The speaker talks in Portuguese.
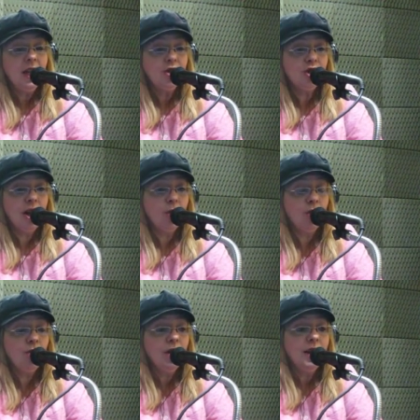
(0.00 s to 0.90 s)

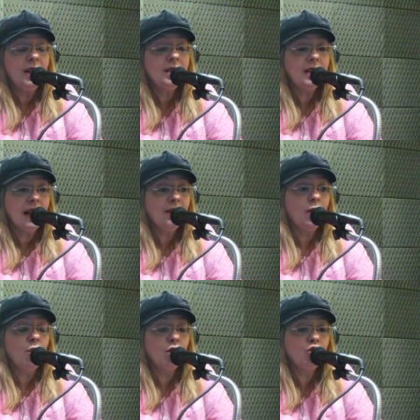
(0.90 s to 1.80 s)
Shaul
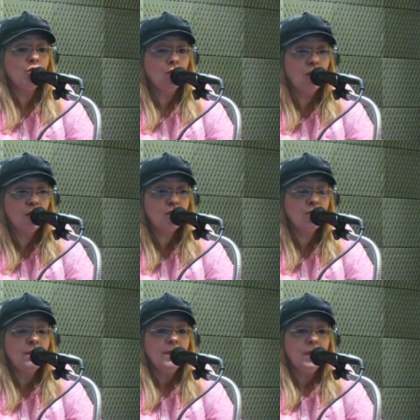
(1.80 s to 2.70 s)
estava
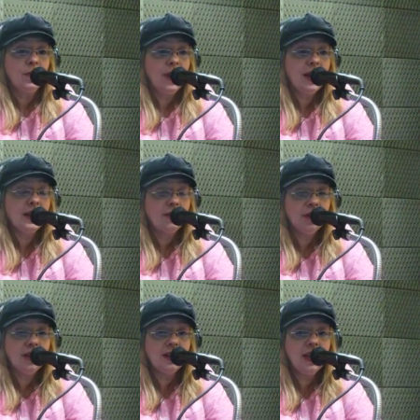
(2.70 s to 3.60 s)
odioso, não é, da
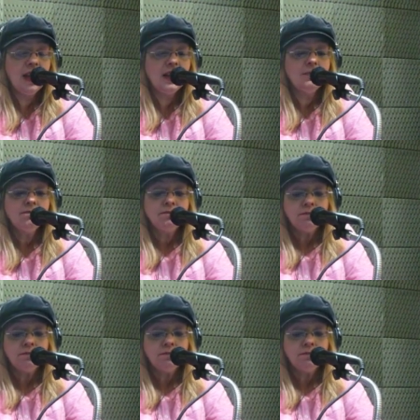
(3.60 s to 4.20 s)
vida dele,